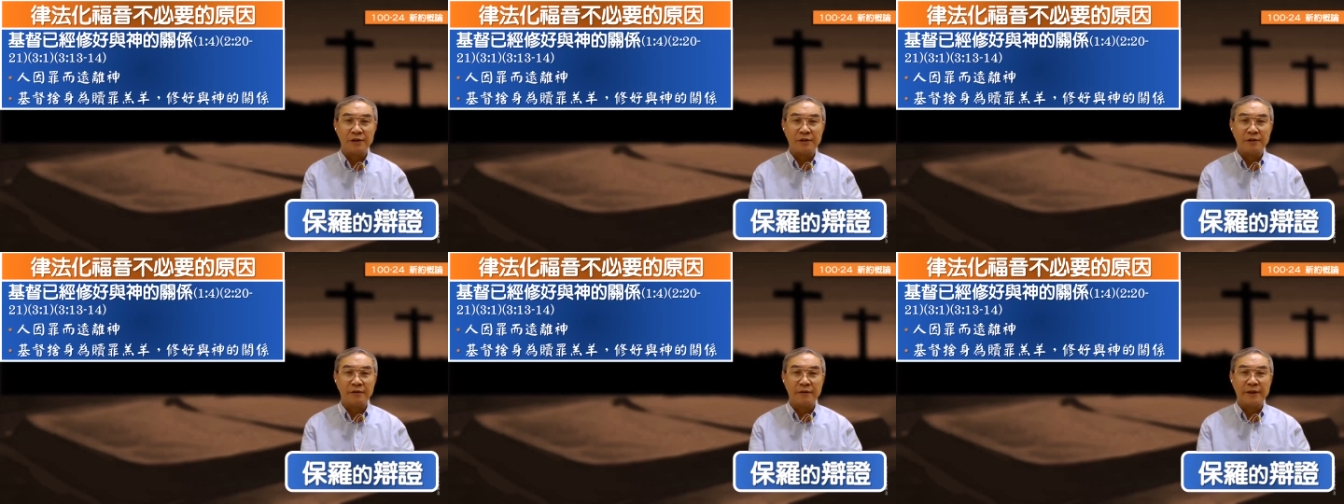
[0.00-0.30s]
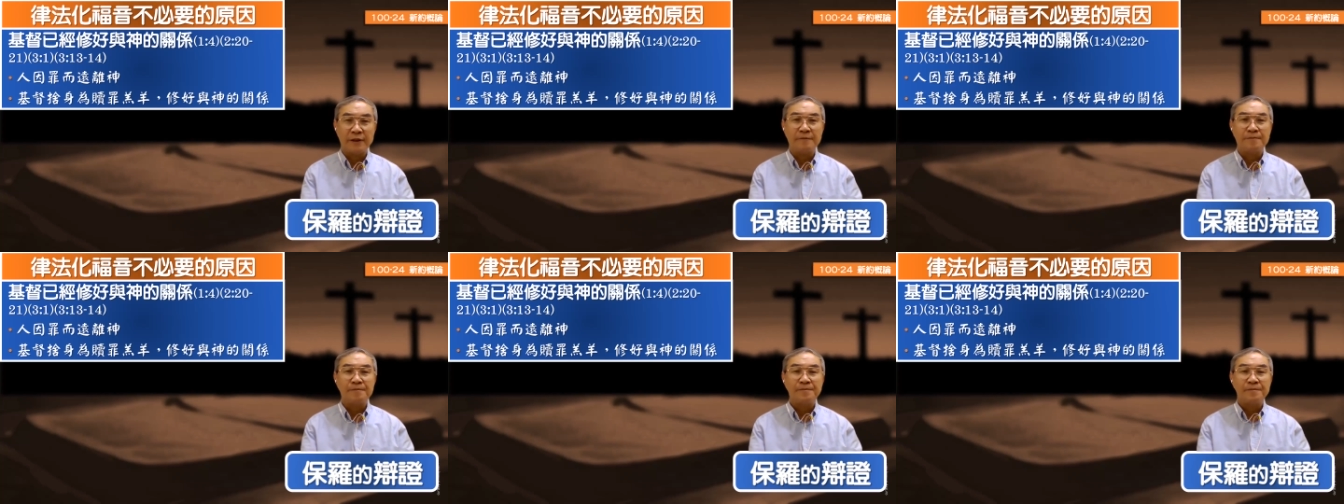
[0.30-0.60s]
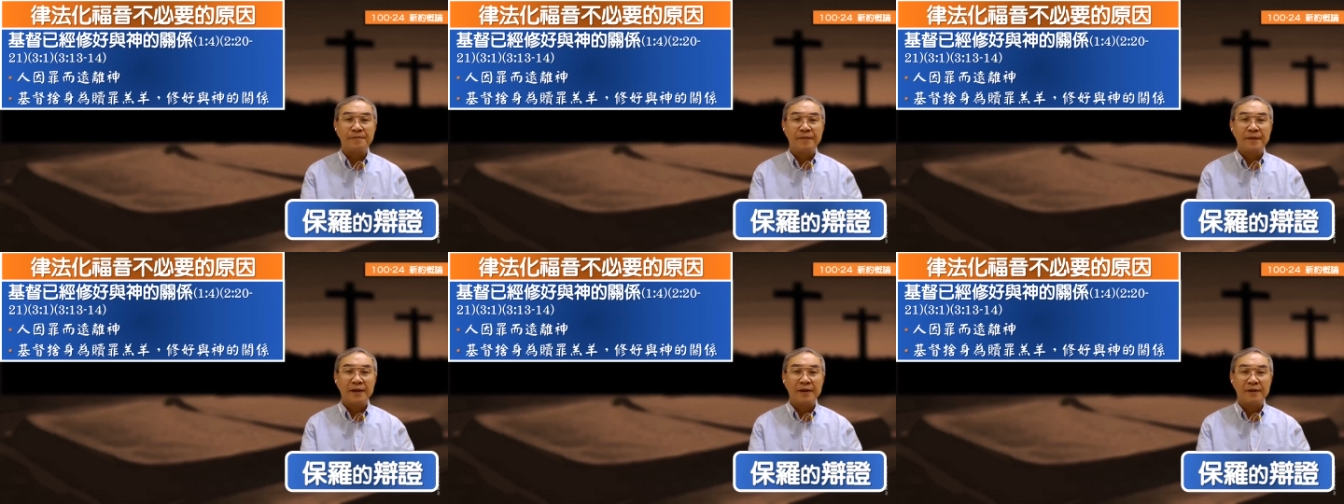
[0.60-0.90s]
对，
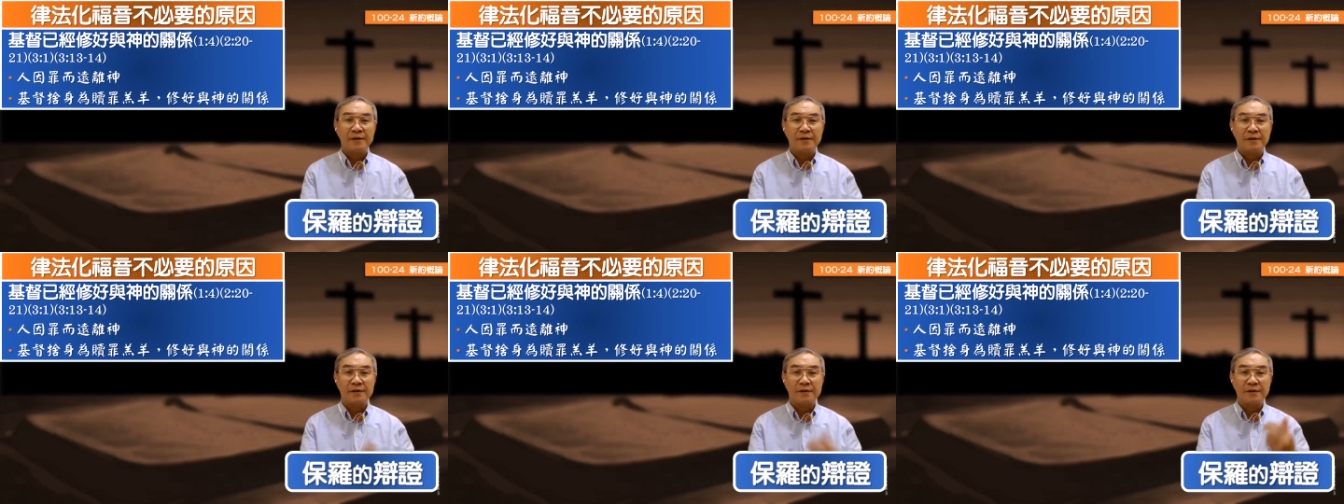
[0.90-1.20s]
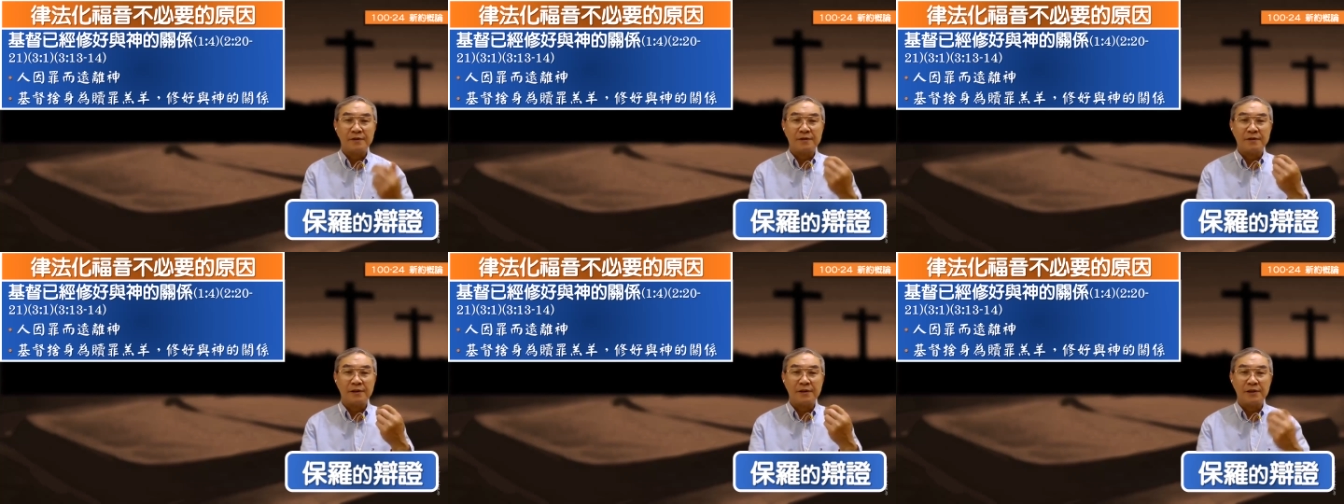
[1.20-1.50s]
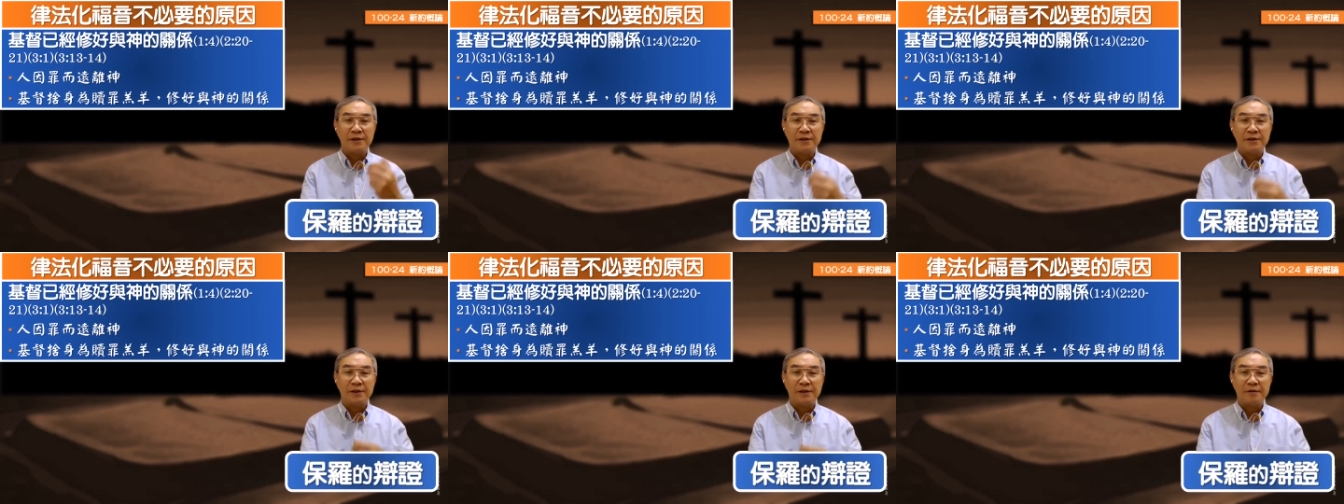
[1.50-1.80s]
啊，这是第
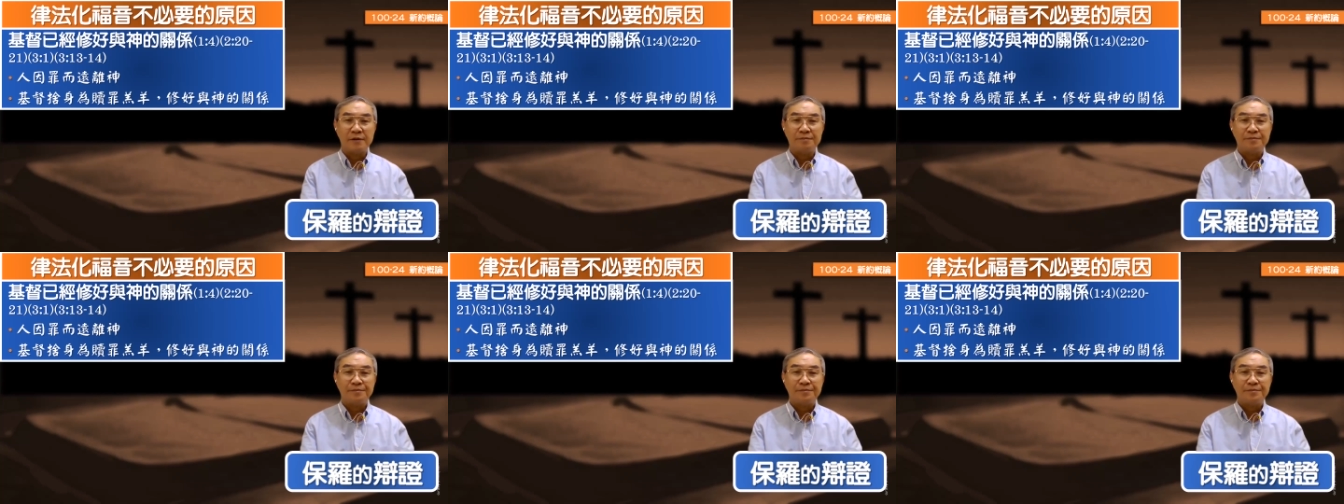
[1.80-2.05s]
一点。